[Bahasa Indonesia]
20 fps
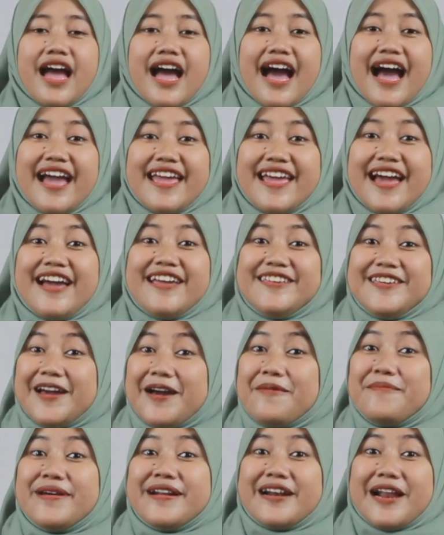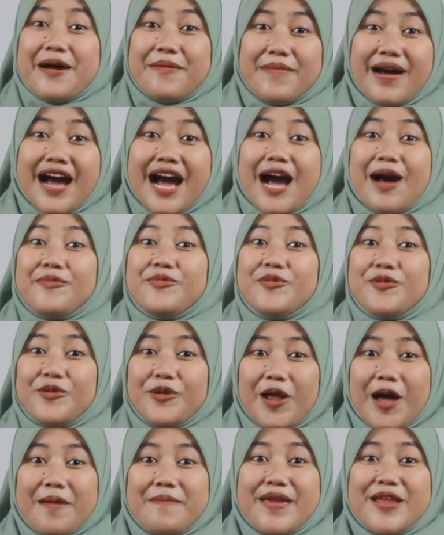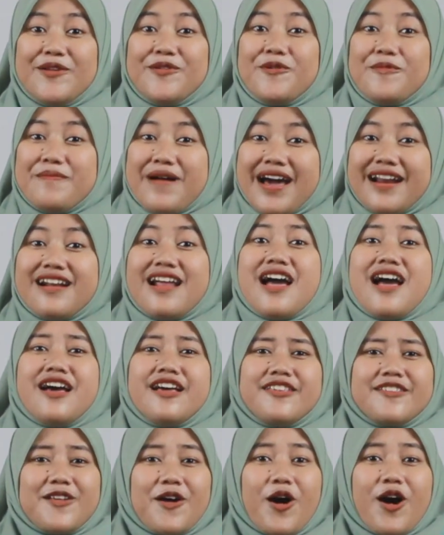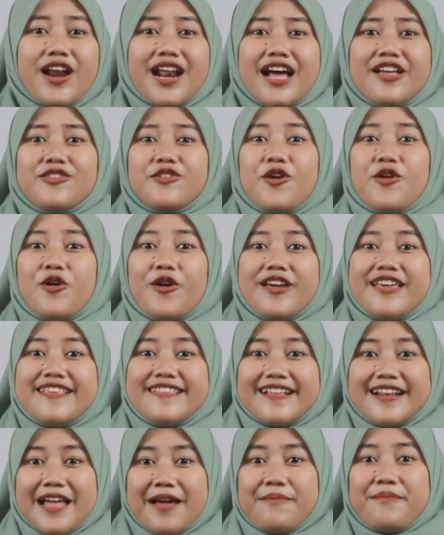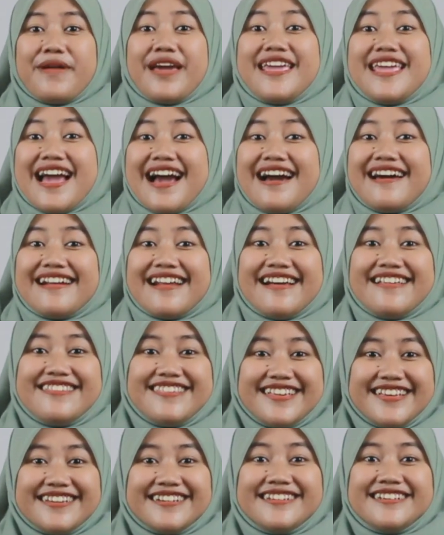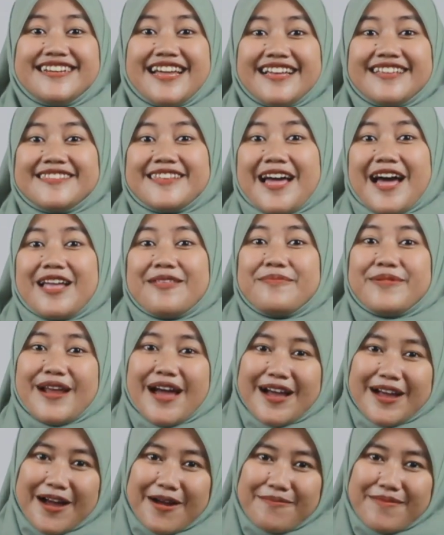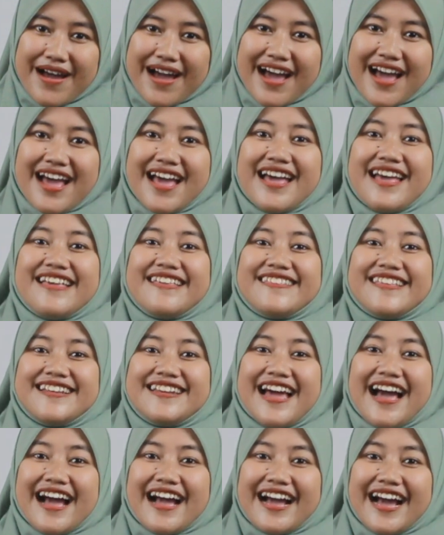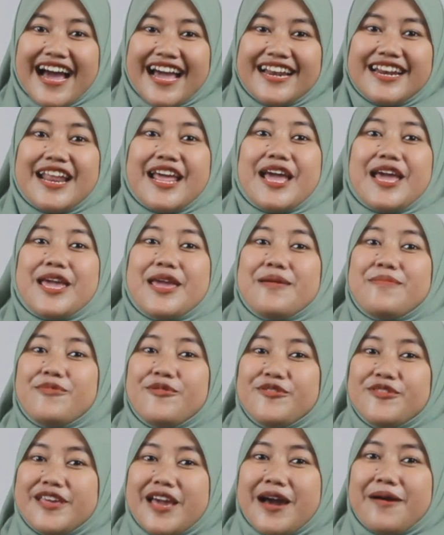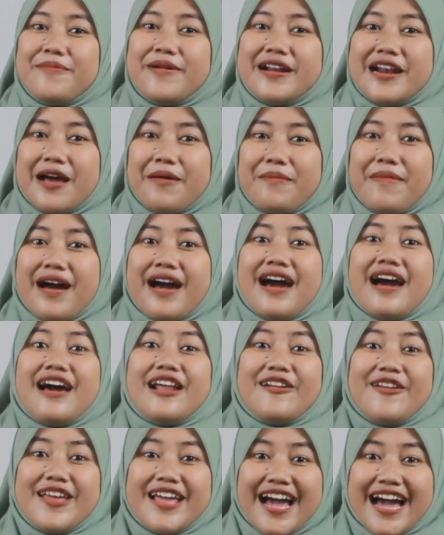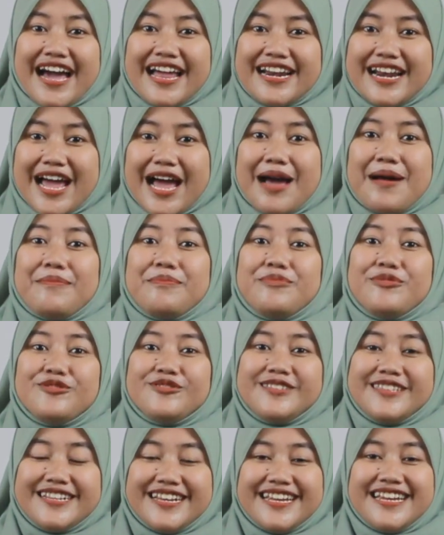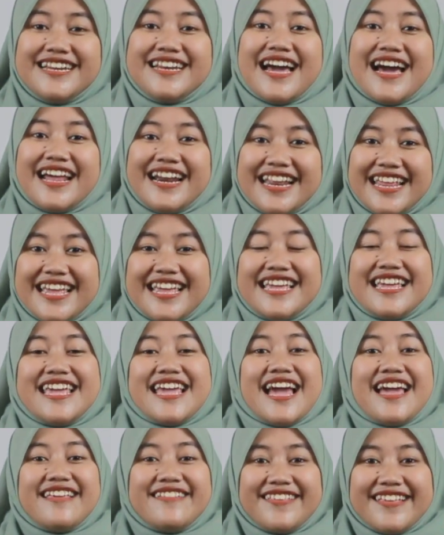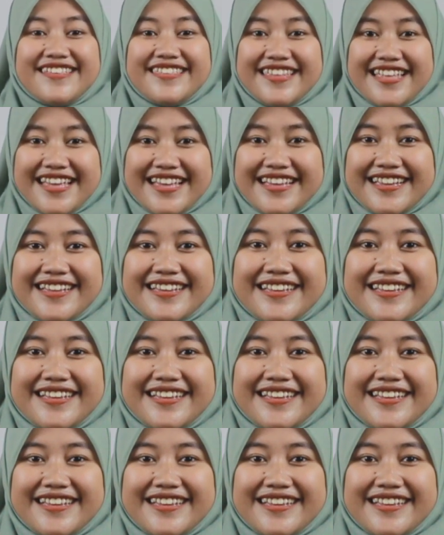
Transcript: Ayahnya bernama Abdullah bin Umar, seorang tokoh Islam yang rajin dan taat beragama. Sedangkan ibunya bernama Royhana putri dari Kiai Sitik.